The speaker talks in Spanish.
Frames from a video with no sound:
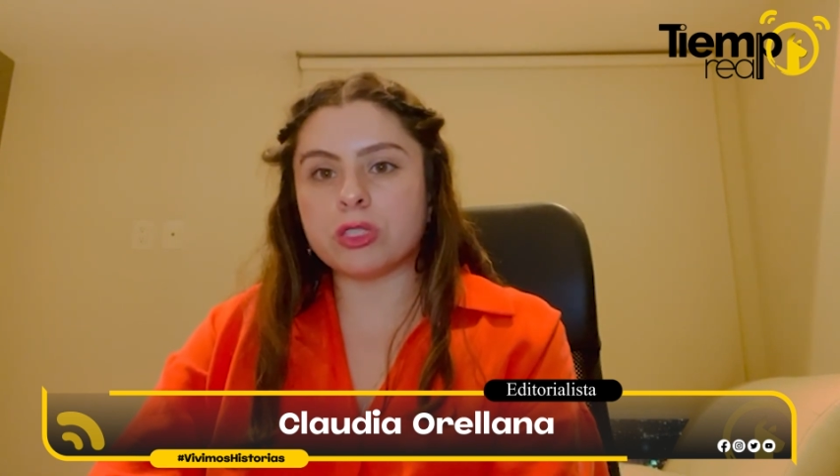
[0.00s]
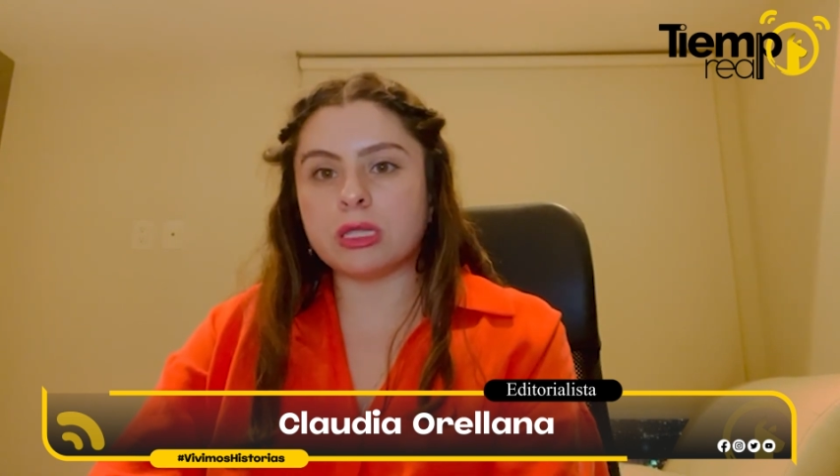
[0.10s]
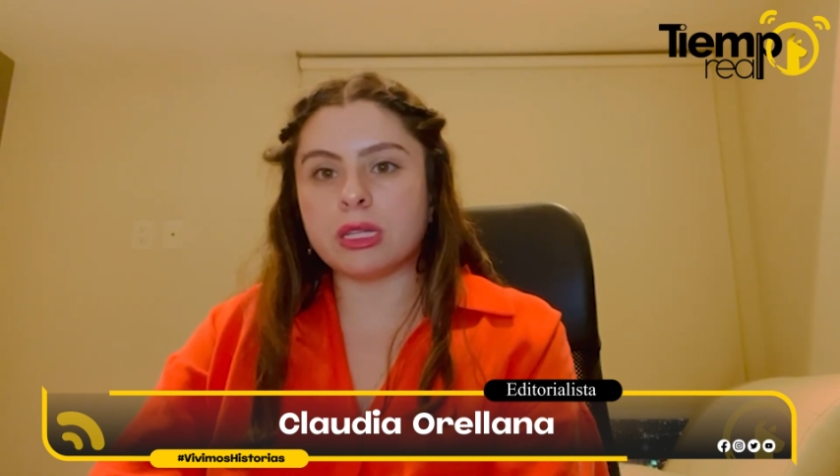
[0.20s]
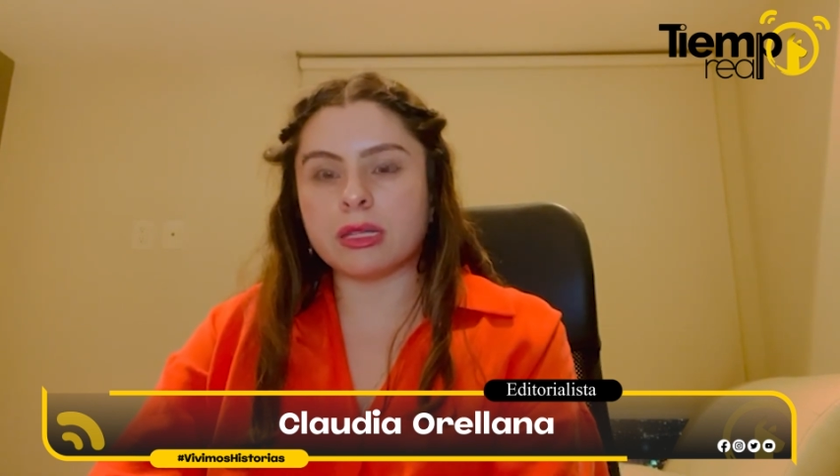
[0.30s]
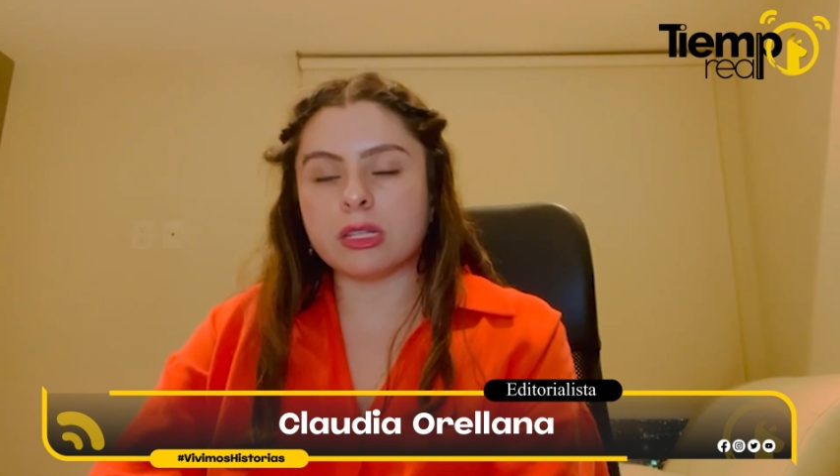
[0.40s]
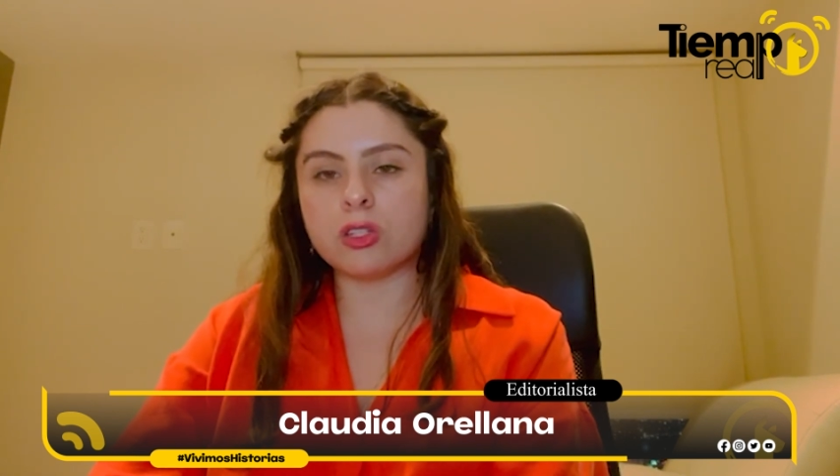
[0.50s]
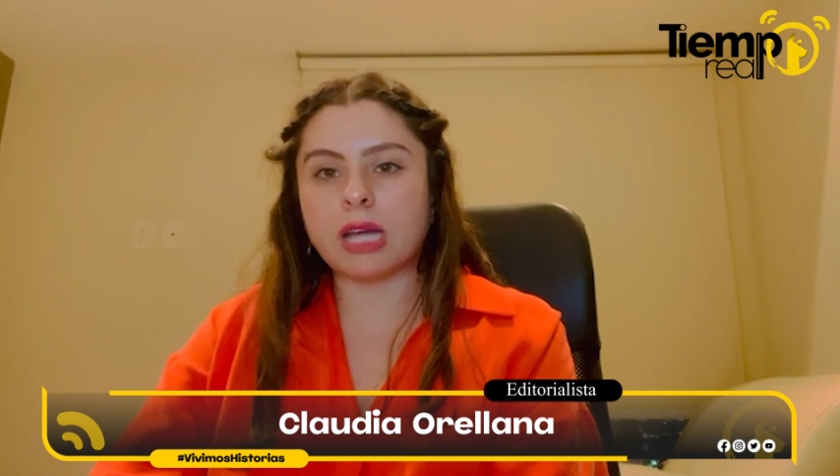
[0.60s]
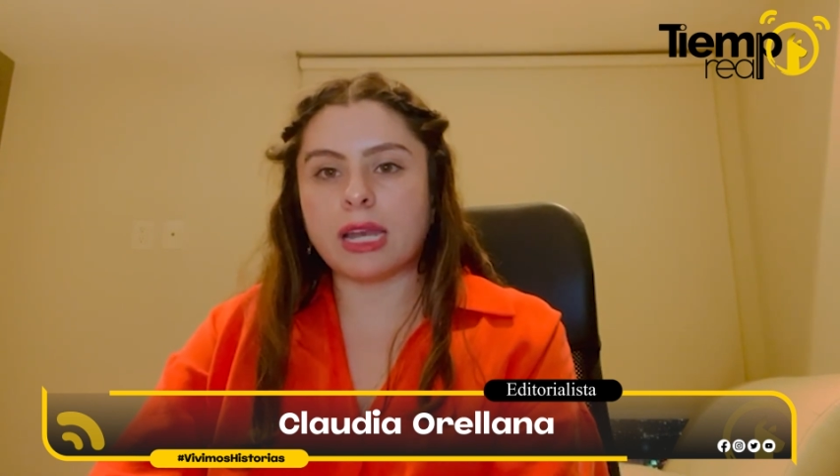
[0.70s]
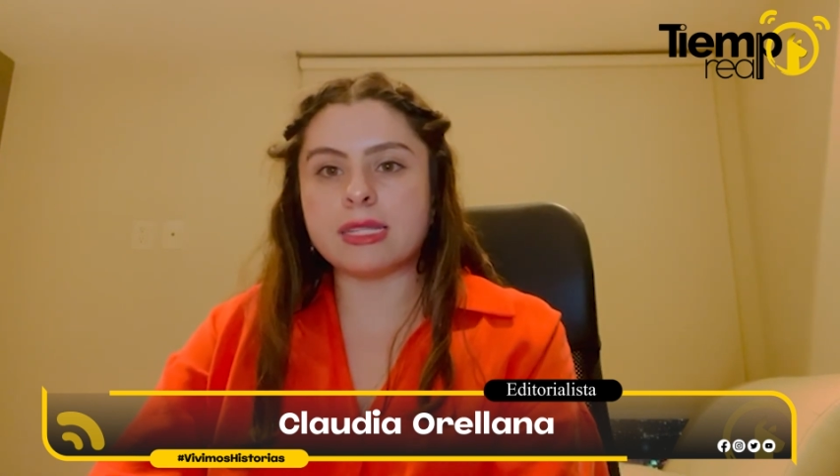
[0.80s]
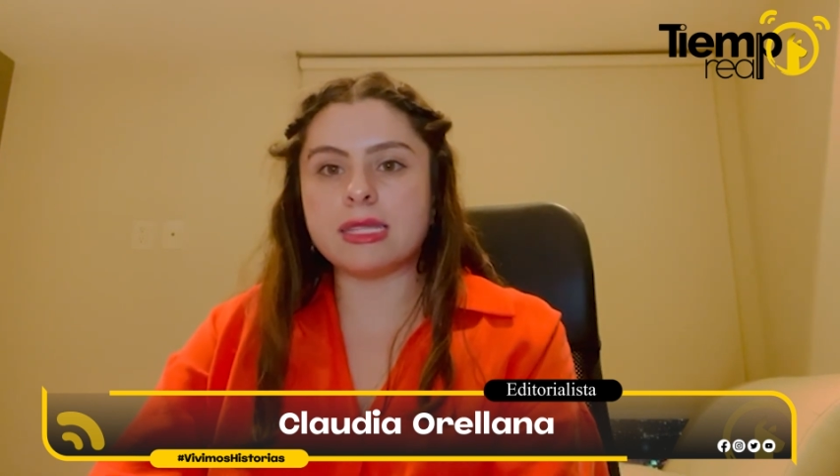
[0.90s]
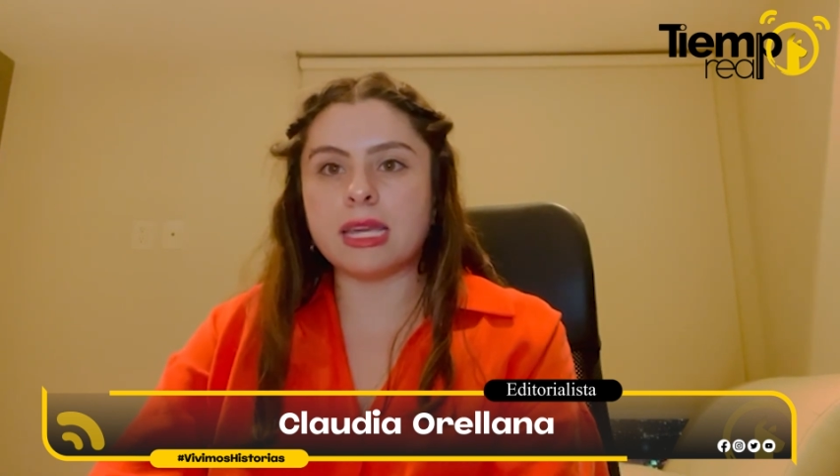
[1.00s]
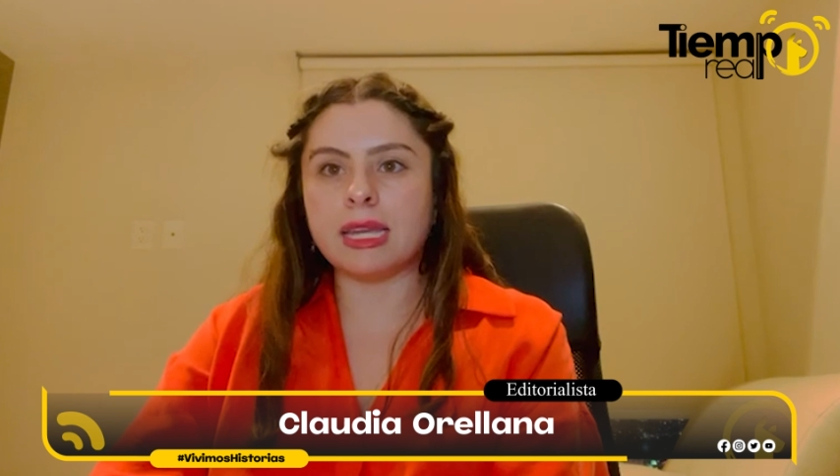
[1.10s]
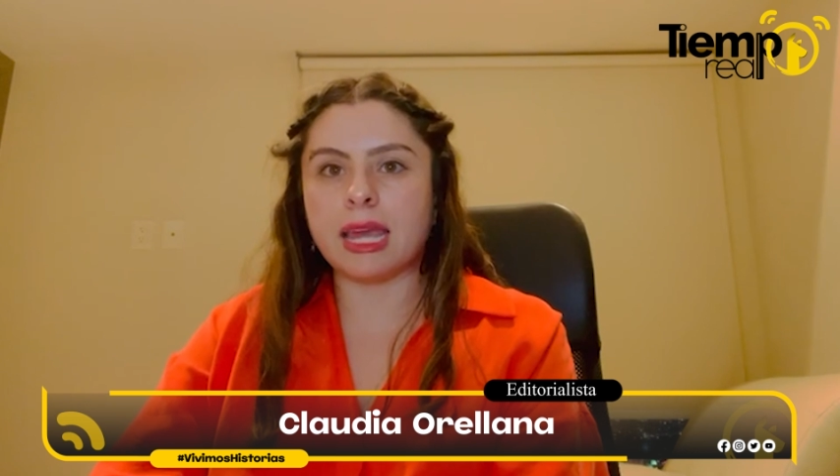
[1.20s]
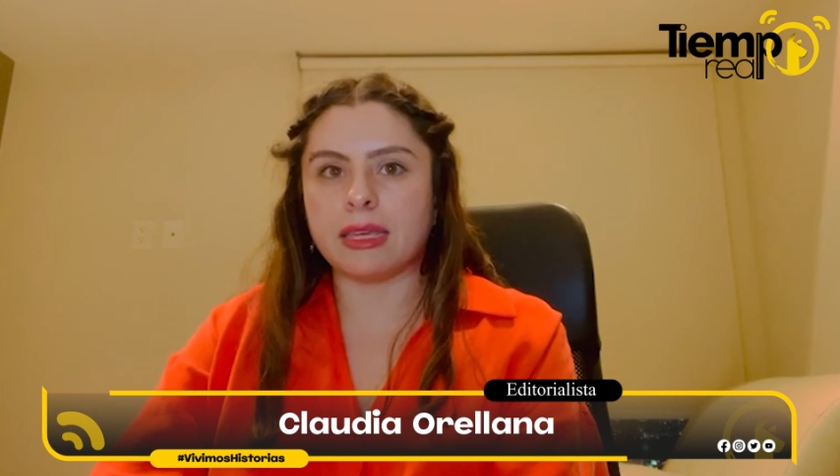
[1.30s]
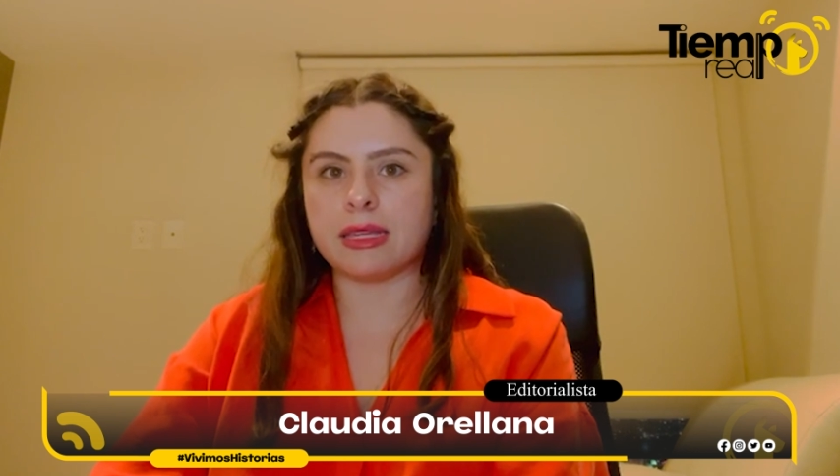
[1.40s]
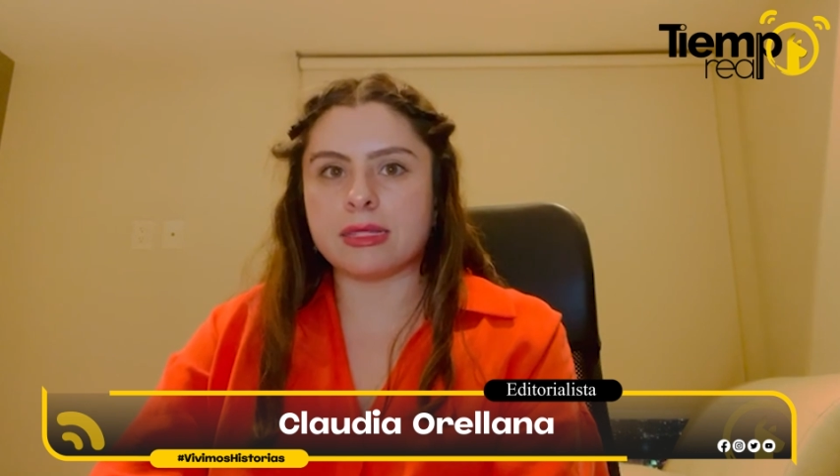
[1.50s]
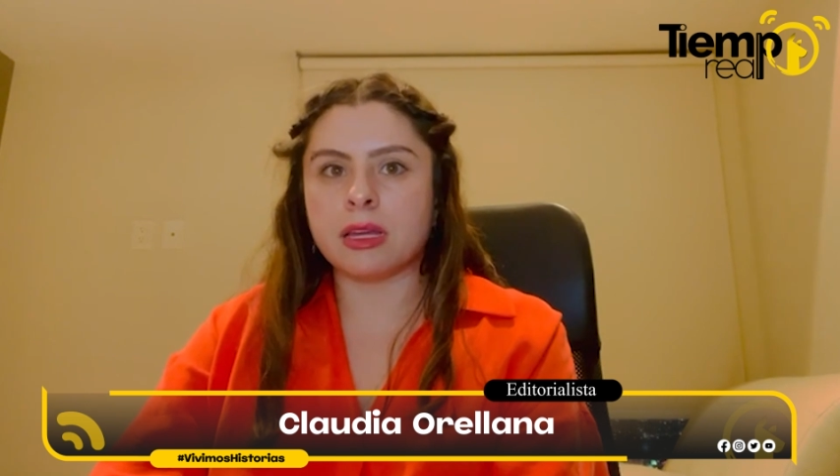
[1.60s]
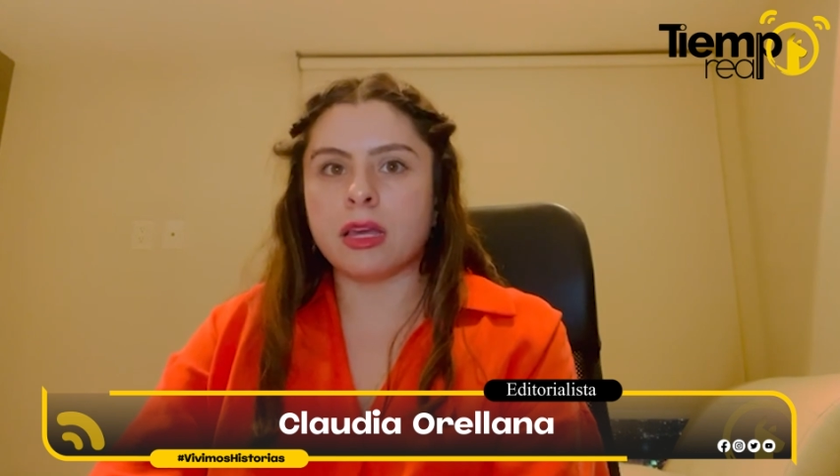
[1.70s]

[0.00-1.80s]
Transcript: internacionales y leyes.